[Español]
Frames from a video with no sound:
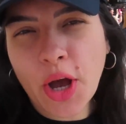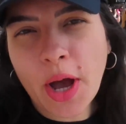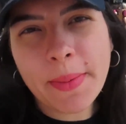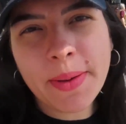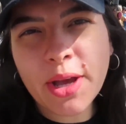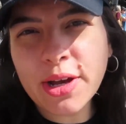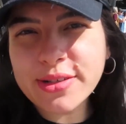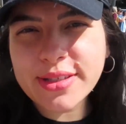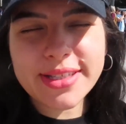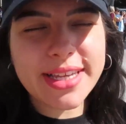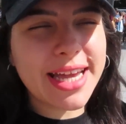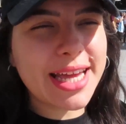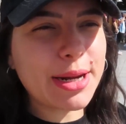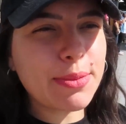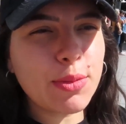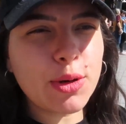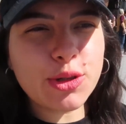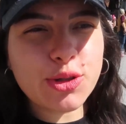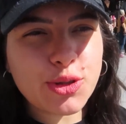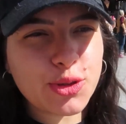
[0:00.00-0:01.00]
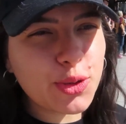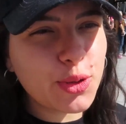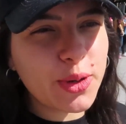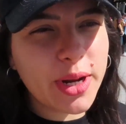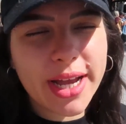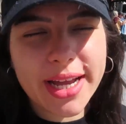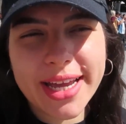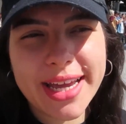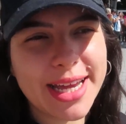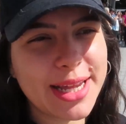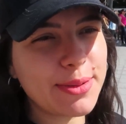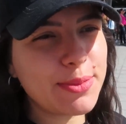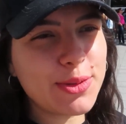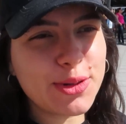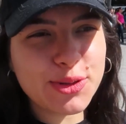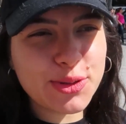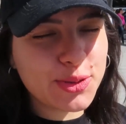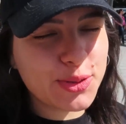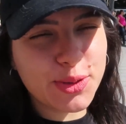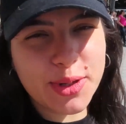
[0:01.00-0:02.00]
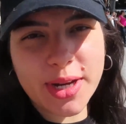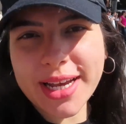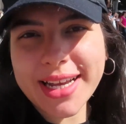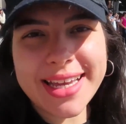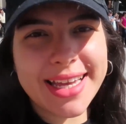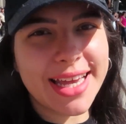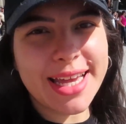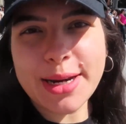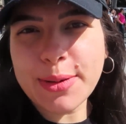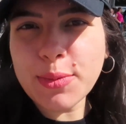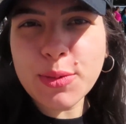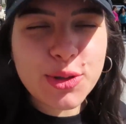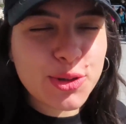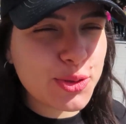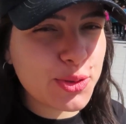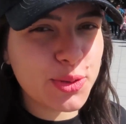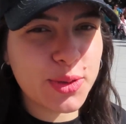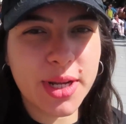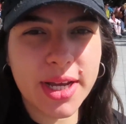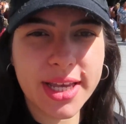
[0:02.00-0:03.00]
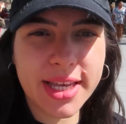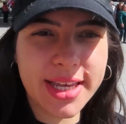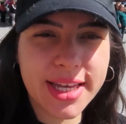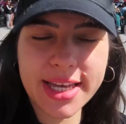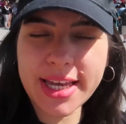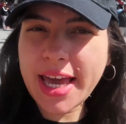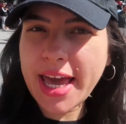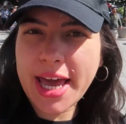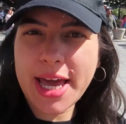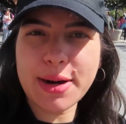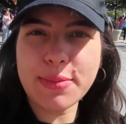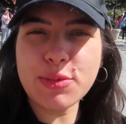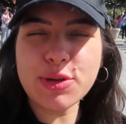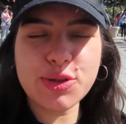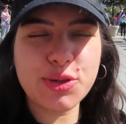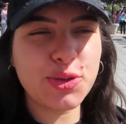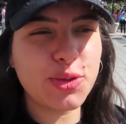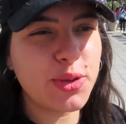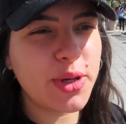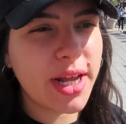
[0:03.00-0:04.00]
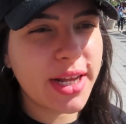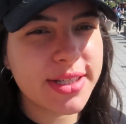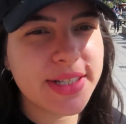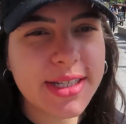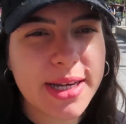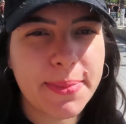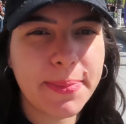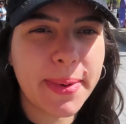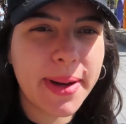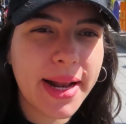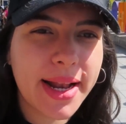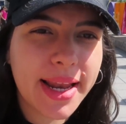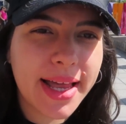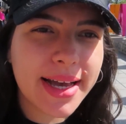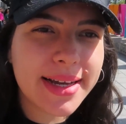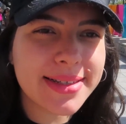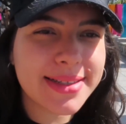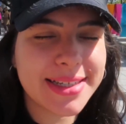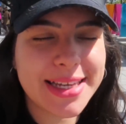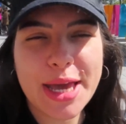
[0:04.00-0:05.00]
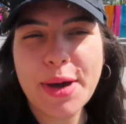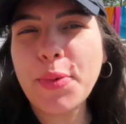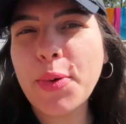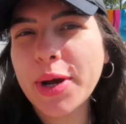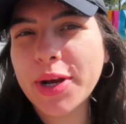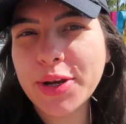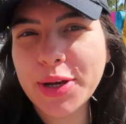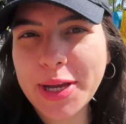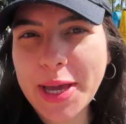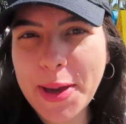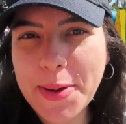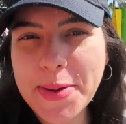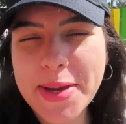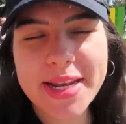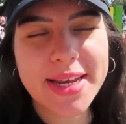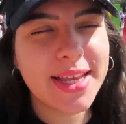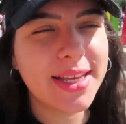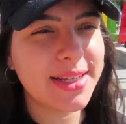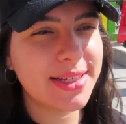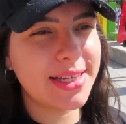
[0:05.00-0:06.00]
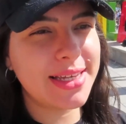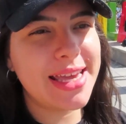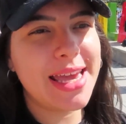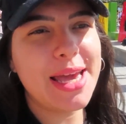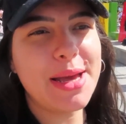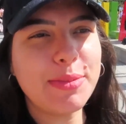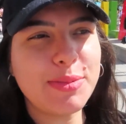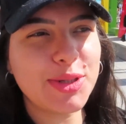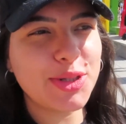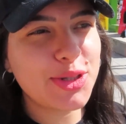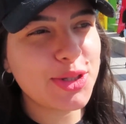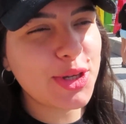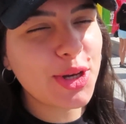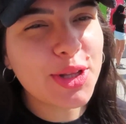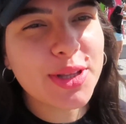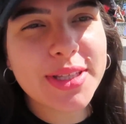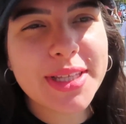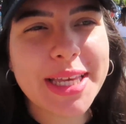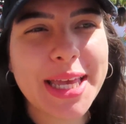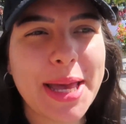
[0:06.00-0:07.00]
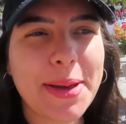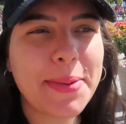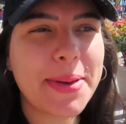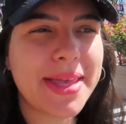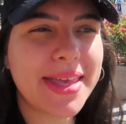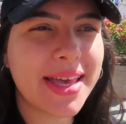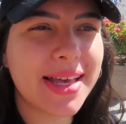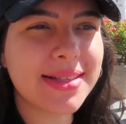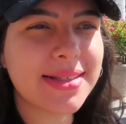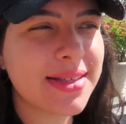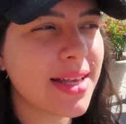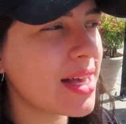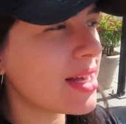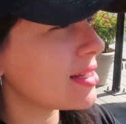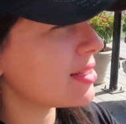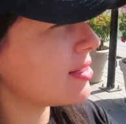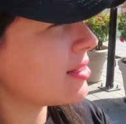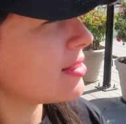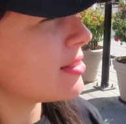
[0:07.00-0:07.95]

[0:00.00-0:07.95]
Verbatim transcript: amigos, qué hermosura, qué hermosura, qué hermosura y qué hermosura es Chapala. Qué bueno que vine, qué emoción, qué belleza.